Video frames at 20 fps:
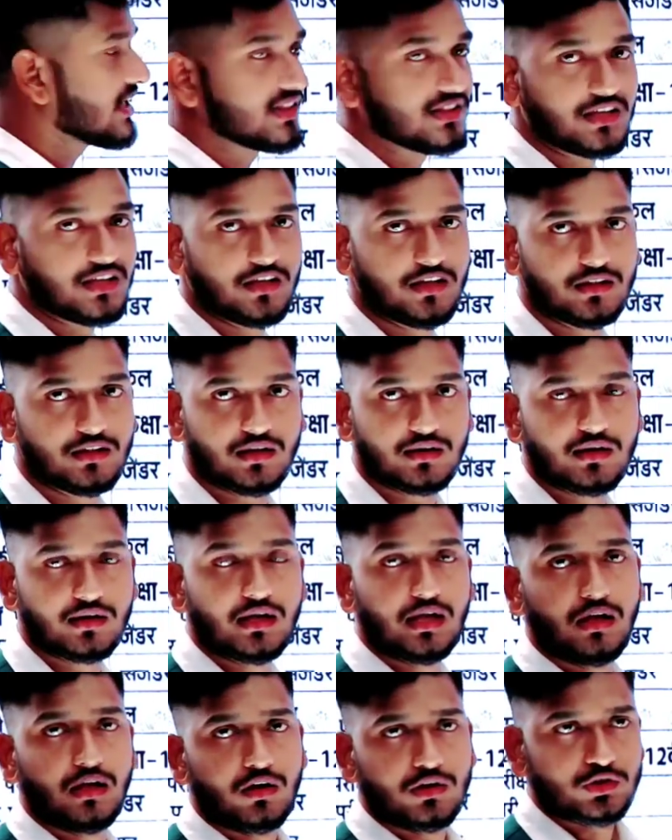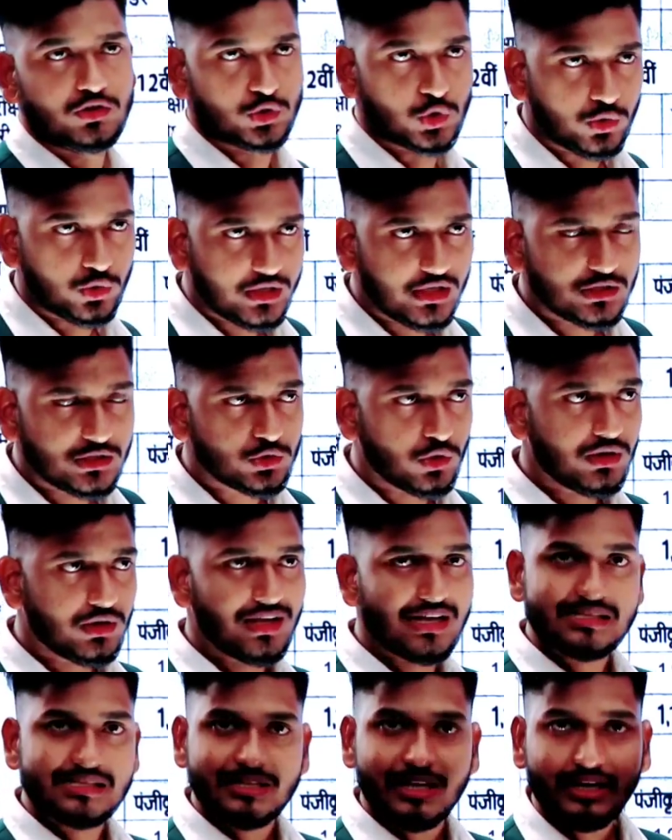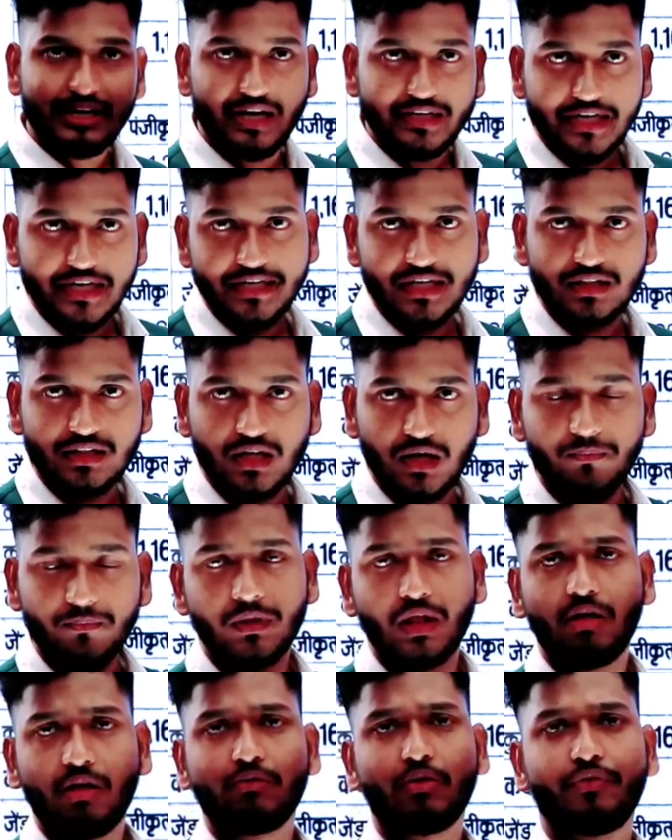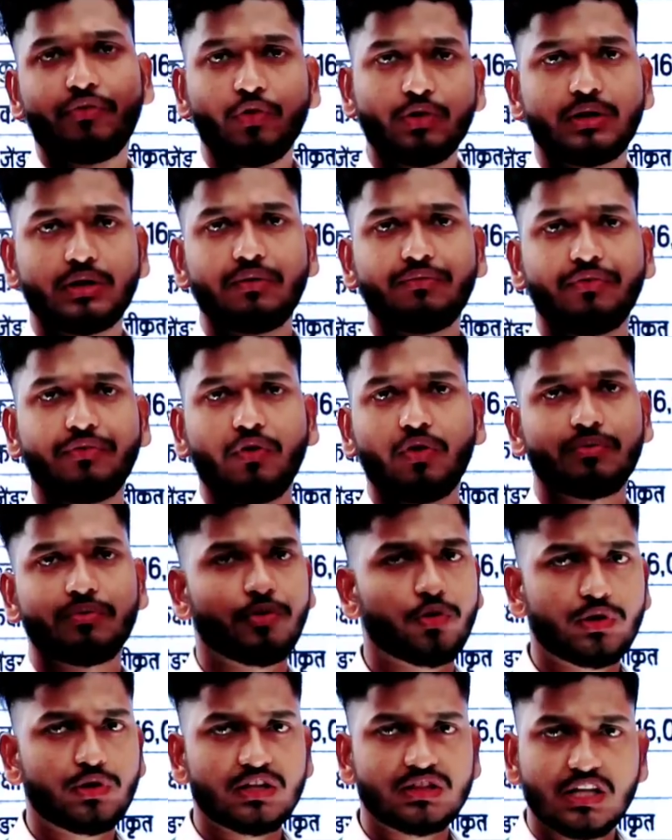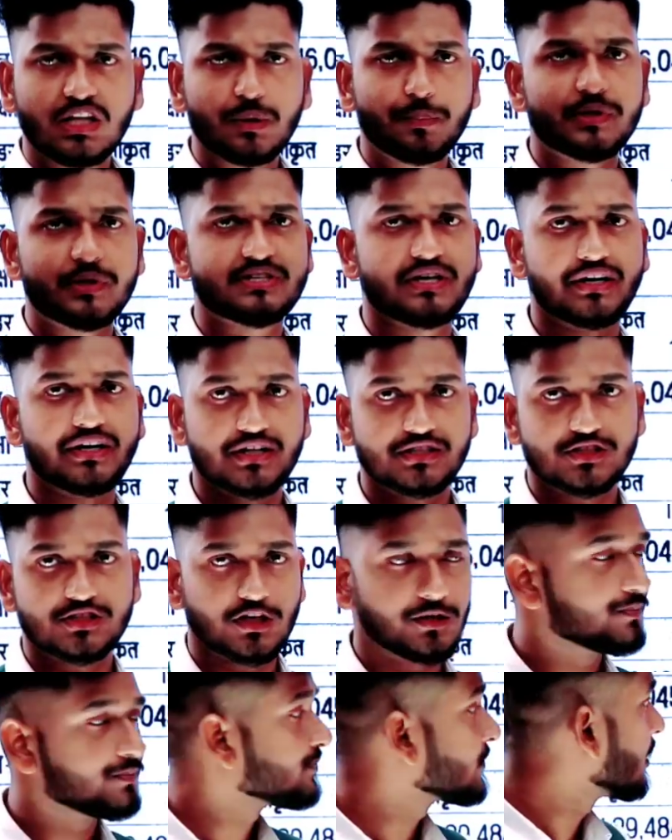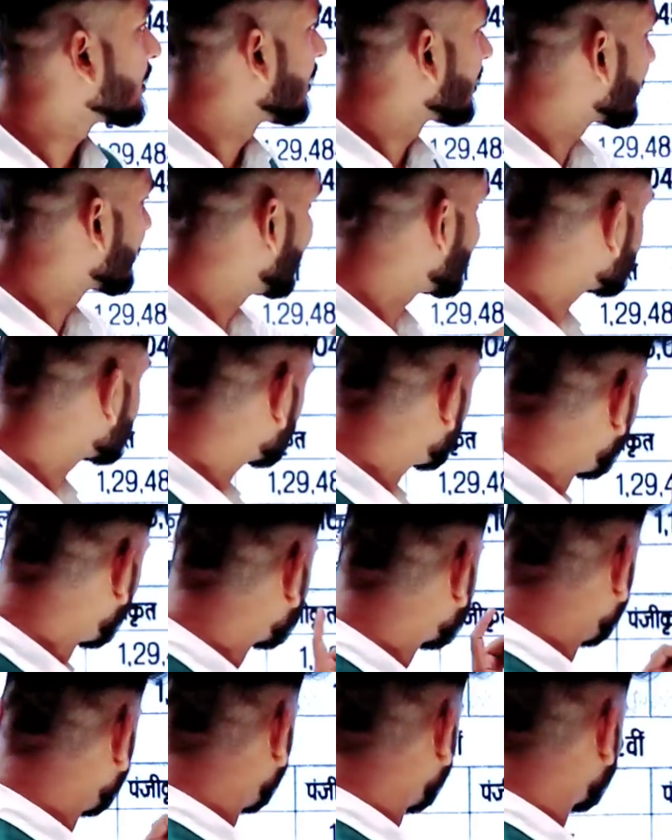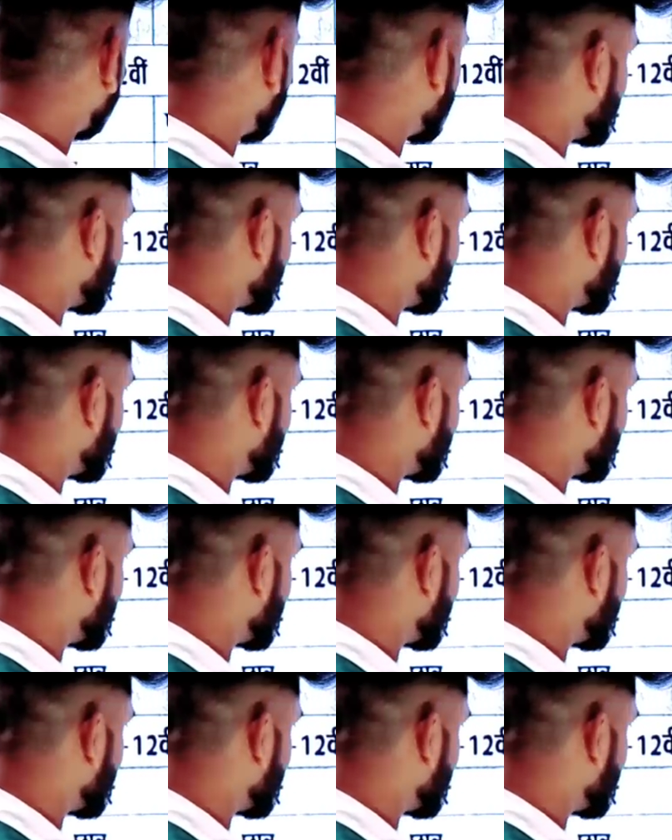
टेंथ के अंदर जो कि जो लास्ट ईयर का डेटा था वो 44 43 परसेंटेज था क्लास ट्वेल्थ की बात